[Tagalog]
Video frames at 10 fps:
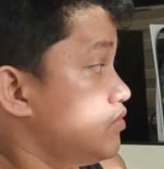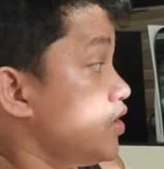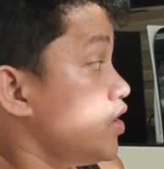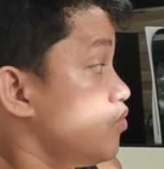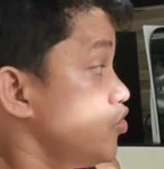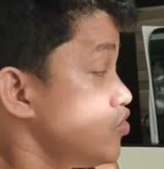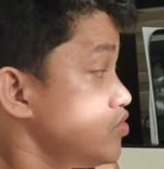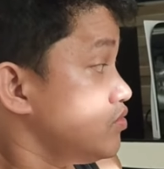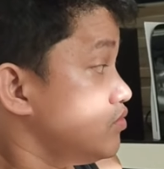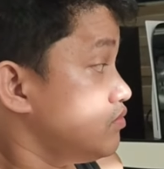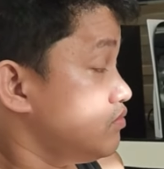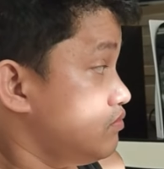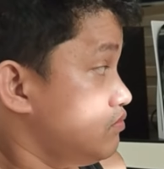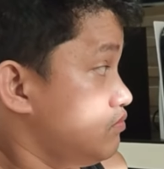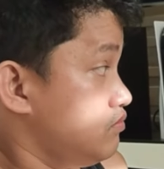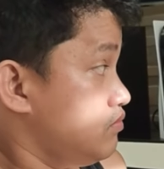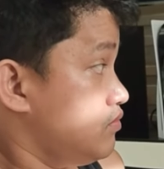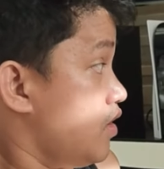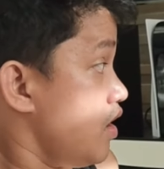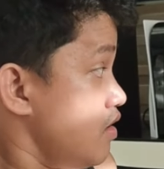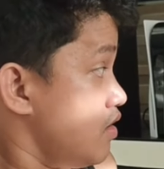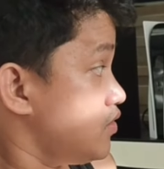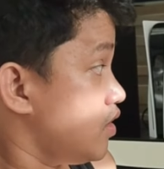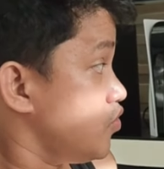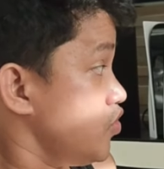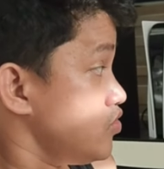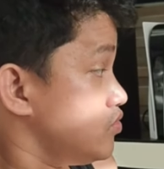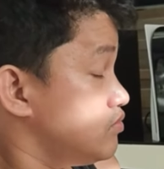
Anak mo 'yun? Ha? Anak mo 'yun?